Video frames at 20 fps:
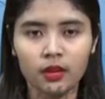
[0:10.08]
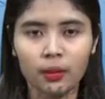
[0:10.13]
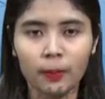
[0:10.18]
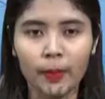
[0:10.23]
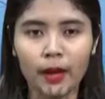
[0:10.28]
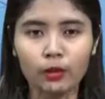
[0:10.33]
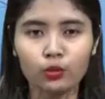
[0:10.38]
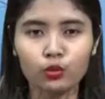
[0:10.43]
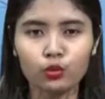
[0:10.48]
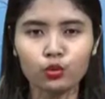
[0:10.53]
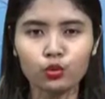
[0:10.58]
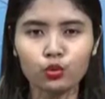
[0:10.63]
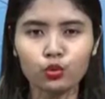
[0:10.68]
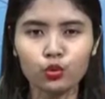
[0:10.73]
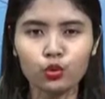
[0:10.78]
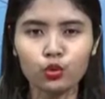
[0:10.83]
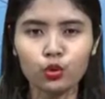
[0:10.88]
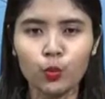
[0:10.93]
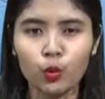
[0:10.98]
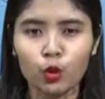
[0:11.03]
Patung
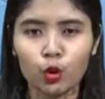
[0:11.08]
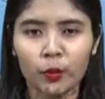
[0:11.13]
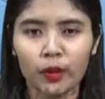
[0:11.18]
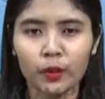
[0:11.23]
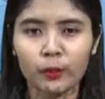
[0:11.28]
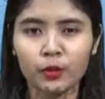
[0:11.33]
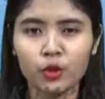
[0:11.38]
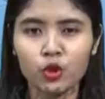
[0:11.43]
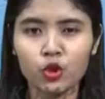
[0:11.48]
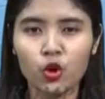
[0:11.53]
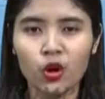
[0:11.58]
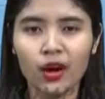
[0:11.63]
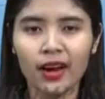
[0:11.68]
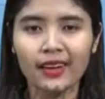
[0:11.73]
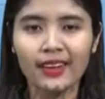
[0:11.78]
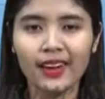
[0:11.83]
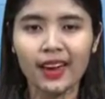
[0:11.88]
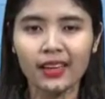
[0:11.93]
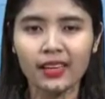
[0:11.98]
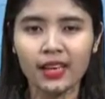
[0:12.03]
Tugu Monumen
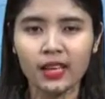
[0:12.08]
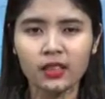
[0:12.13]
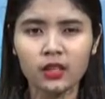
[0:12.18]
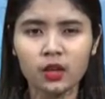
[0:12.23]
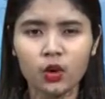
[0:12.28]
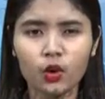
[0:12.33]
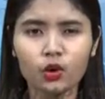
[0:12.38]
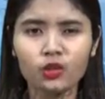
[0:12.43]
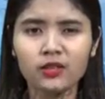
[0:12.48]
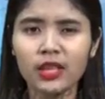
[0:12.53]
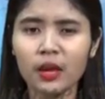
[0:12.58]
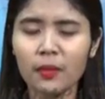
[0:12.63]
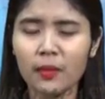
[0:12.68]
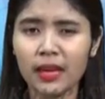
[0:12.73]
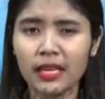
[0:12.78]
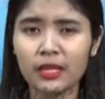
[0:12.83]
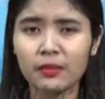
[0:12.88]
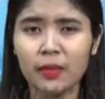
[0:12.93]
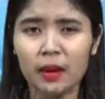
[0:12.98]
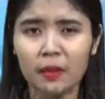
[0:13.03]
Perjuangan Rakyat Kota
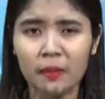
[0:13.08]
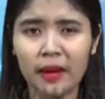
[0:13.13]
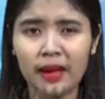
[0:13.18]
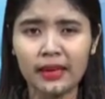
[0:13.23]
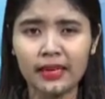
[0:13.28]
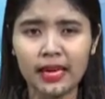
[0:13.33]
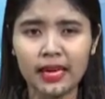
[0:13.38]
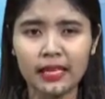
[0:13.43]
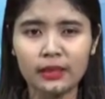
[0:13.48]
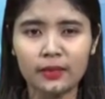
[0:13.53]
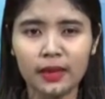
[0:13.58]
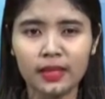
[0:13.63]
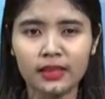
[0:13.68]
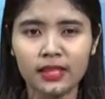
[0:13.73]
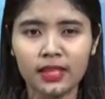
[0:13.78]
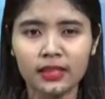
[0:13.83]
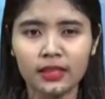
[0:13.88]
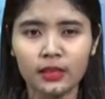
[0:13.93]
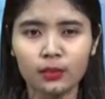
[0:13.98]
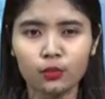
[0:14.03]
Balikpapan,
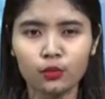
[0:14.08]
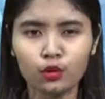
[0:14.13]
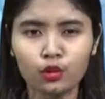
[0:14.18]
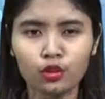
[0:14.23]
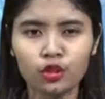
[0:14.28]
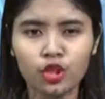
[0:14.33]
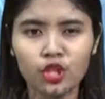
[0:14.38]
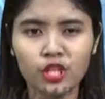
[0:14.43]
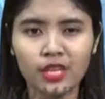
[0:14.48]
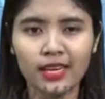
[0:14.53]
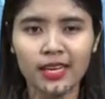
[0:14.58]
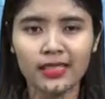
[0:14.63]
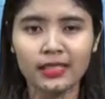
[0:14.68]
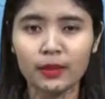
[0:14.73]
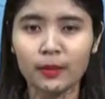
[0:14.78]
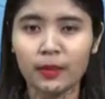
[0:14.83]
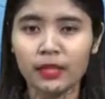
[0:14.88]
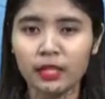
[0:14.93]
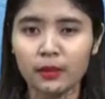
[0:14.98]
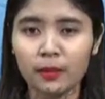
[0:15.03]
Kalimantan Timur secara
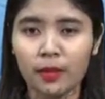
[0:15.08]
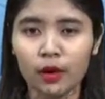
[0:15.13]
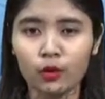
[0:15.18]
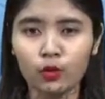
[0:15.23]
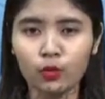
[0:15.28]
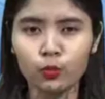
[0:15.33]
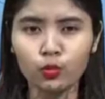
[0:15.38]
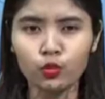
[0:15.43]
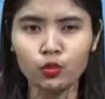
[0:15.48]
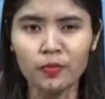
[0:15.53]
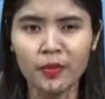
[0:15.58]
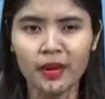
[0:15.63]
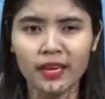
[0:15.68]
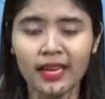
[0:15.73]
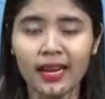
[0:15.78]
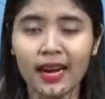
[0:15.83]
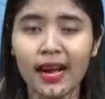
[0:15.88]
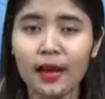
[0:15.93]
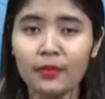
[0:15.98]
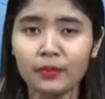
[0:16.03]
tiba-tiba rubuh
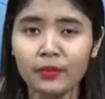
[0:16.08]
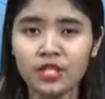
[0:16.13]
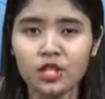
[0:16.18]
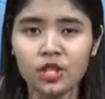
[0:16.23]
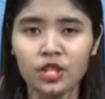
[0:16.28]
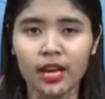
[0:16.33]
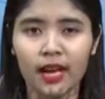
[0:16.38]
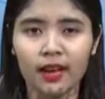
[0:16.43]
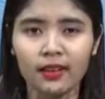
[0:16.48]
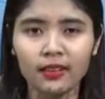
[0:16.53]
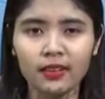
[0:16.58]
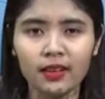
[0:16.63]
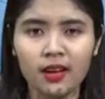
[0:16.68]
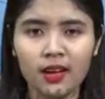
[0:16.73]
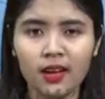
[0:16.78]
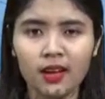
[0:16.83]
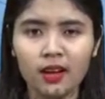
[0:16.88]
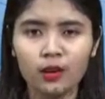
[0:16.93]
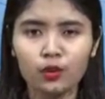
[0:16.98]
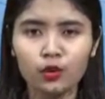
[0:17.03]
pada Kamis siang.
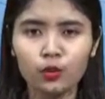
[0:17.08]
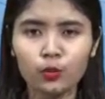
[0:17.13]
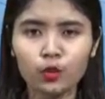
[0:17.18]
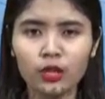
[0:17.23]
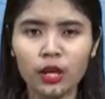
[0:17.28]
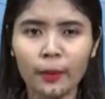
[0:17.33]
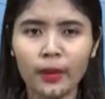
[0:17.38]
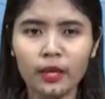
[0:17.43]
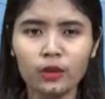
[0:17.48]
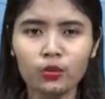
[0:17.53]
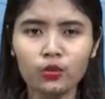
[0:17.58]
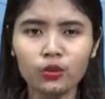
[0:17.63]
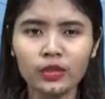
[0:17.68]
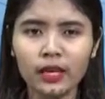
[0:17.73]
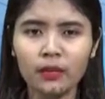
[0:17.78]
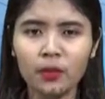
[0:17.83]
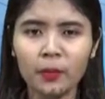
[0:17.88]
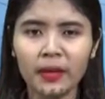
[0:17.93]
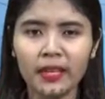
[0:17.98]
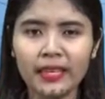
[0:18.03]
Rubuhnya patung
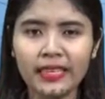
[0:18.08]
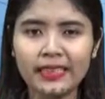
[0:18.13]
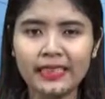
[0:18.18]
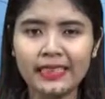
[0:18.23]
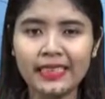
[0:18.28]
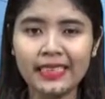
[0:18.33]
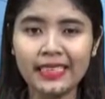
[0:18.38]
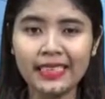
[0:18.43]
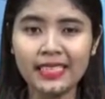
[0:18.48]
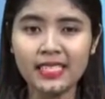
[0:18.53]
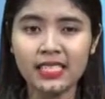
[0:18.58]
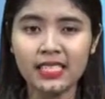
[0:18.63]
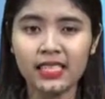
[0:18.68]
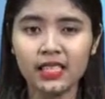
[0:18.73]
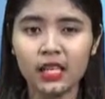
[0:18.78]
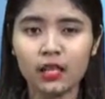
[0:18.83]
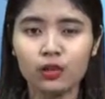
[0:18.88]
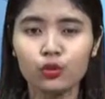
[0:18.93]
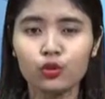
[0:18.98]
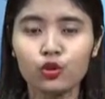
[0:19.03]
yang memiliki tinggi
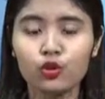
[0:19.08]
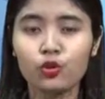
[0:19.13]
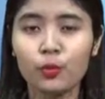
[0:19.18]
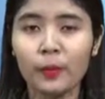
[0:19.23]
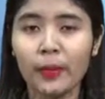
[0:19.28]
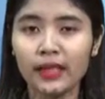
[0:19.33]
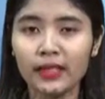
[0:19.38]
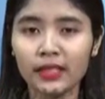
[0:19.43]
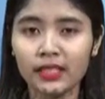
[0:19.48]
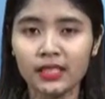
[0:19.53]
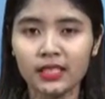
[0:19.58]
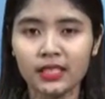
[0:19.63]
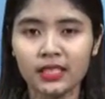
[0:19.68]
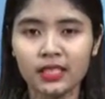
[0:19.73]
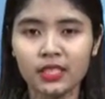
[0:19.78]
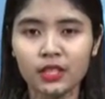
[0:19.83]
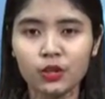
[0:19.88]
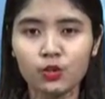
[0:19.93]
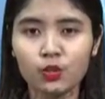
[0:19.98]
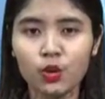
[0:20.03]
sekitar 7 meter
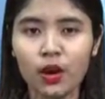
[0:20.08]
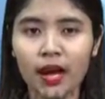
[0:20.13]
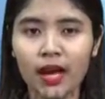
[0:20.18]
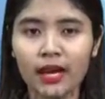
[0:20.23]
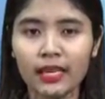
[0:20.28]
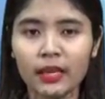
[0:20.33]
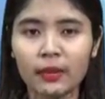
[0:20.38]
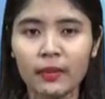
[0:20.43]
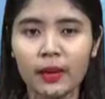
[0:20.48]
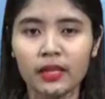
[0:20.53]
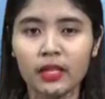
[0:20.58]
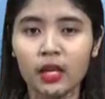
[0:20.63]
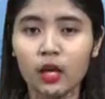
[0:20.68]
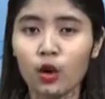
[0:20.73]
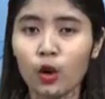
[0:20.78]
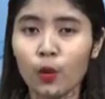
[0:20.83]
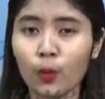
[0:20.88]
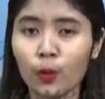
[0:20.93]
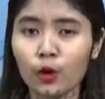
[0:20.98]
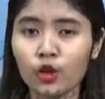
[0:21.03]
ini diduga akibat
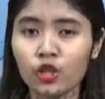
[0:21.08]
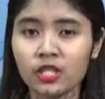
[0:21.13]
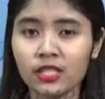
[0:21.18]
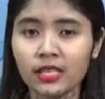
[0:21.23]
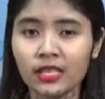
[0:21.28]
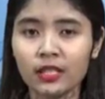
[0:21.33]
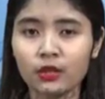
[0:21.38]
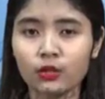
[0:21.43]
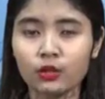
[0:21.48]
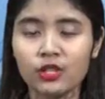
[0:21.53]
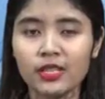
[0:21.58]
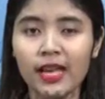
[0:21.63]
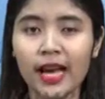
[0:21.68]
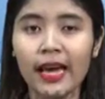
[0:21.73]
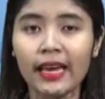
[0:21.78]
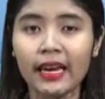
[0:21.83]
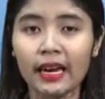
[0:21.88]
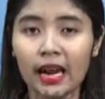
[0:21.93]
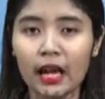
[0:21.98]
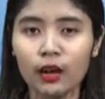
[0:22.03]
keropos tergerus
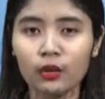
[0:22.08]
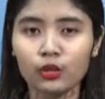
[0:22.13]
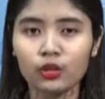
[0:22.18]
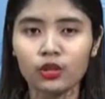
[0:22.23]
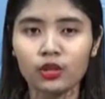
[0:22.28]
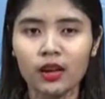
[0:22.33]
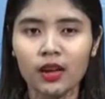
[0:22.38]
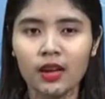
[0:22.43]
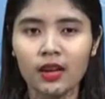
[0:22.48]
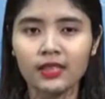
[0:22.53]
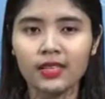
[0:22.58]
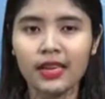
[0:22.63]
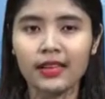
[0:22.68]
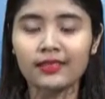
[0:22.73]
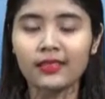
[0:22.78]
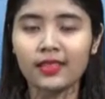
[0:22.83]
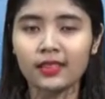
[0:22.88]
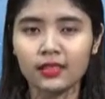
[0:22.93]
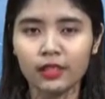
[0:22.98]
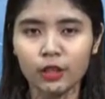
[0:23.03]
air laut
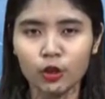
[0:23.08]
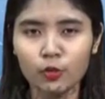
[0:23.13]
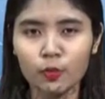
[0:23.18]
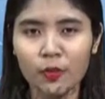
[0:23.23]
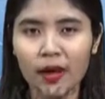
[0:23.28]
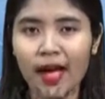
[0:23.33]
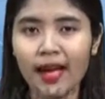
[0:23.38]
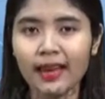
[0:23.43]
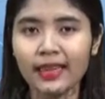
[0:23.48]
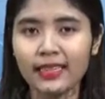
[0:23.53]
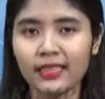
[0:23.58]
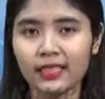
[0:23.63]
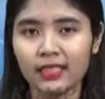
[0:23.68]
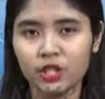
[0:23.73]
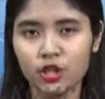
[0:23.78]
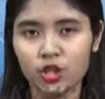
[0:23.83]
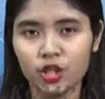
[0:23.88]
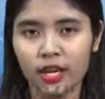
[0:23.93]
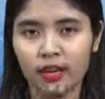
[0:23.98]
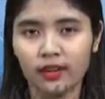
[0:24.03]
dan tertiup angin
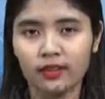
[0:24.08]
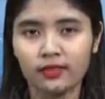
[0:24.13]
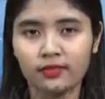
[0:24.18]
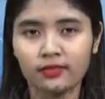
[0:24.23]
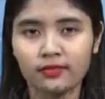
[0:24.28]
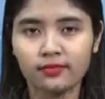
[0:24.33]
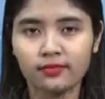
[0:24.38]
kencang.